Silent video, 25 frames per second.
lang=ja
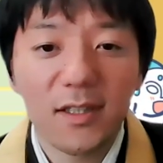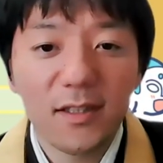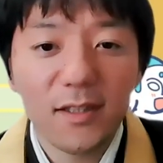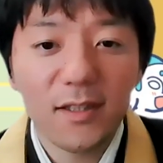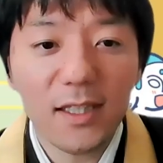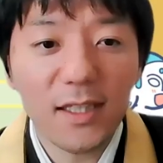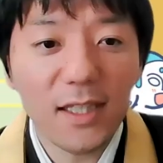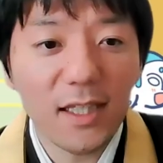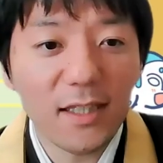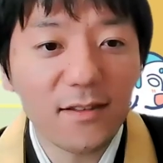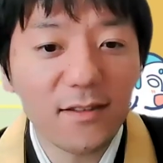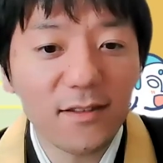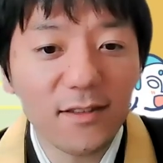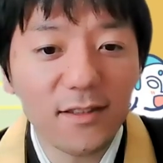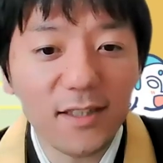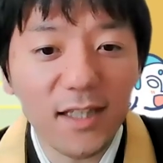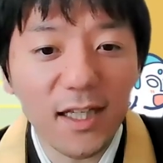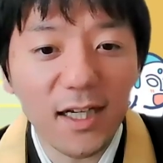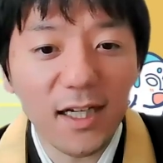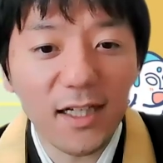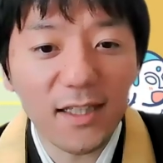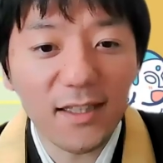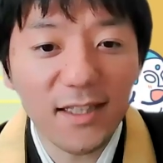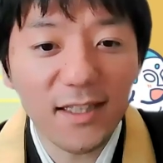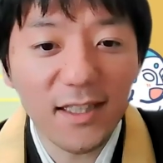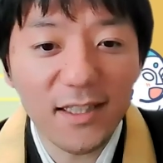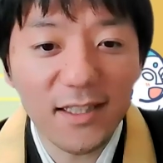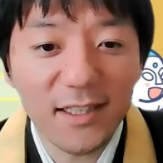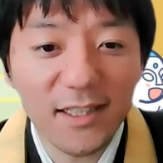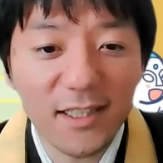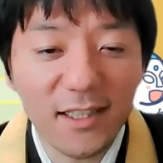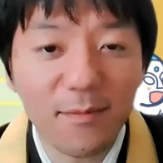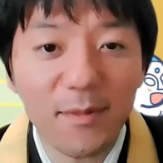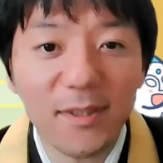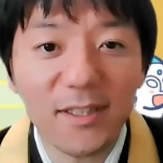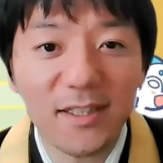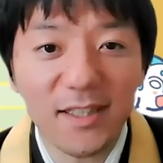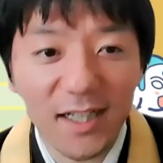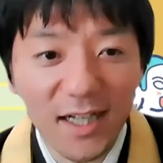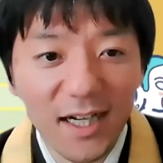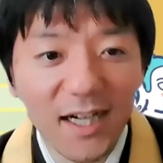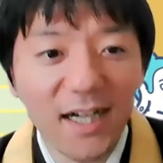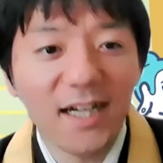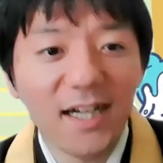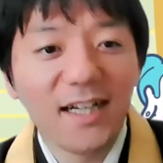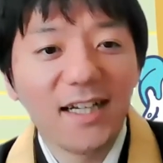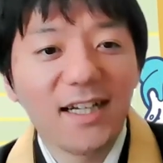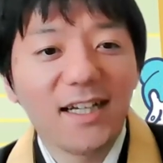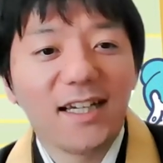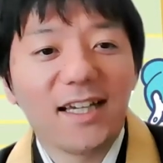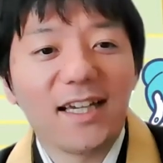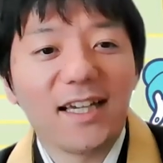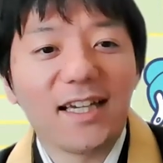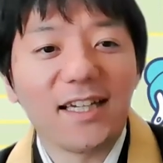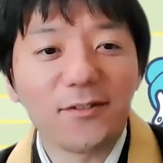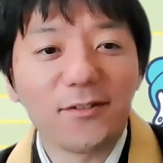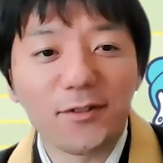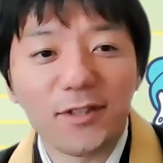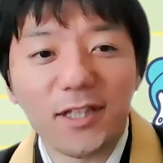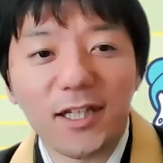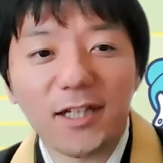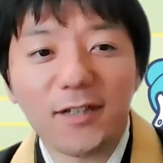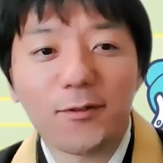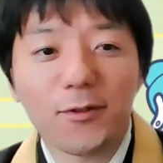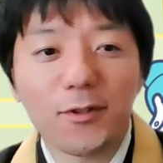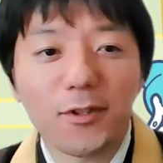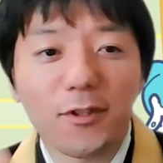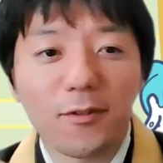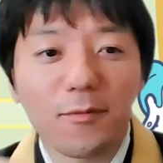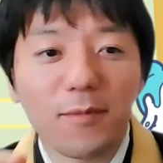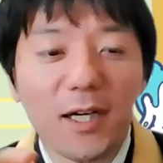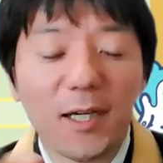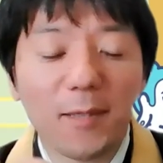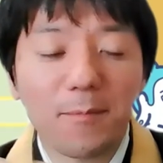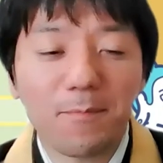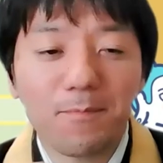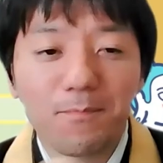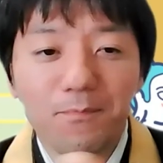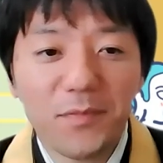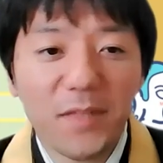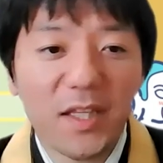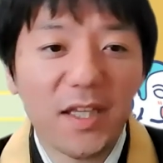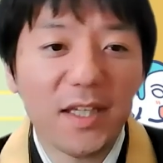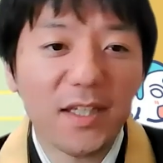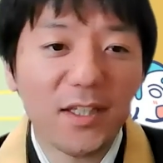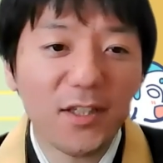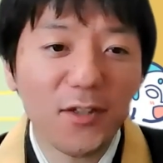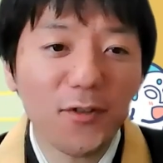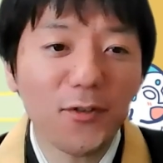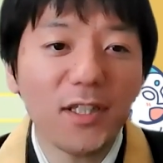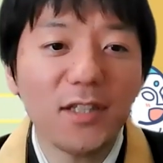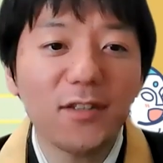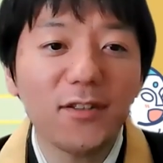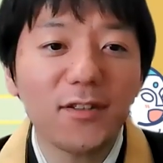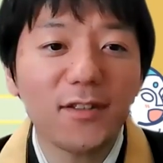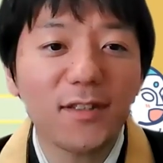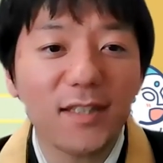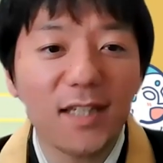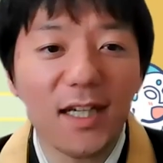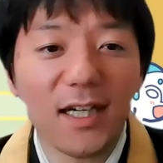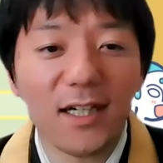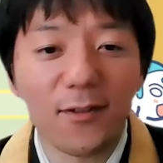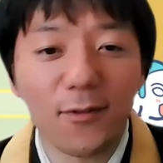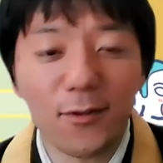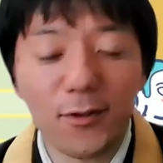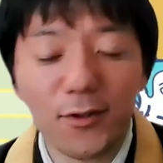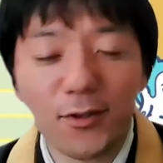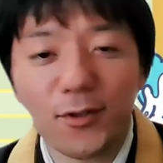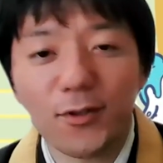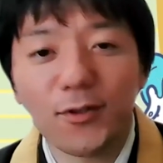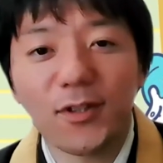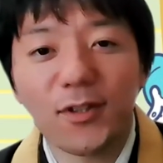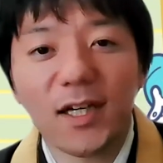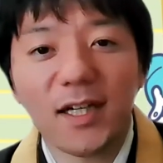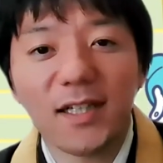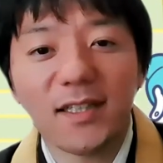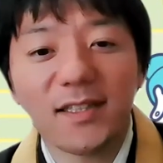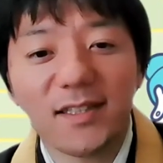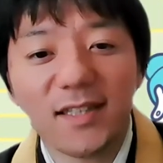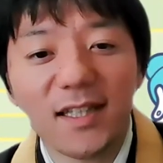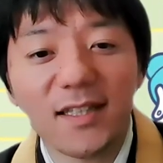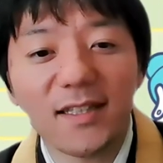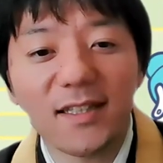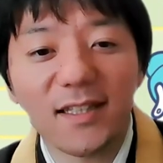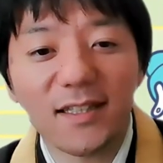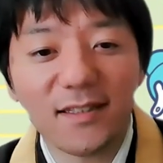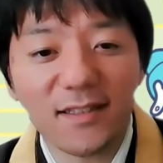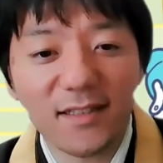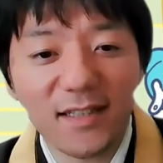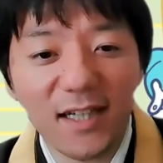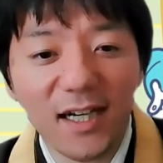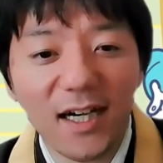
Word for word: だんだんつながってきましたか、えいろんな言葉、え今日いくつかご紹介したんです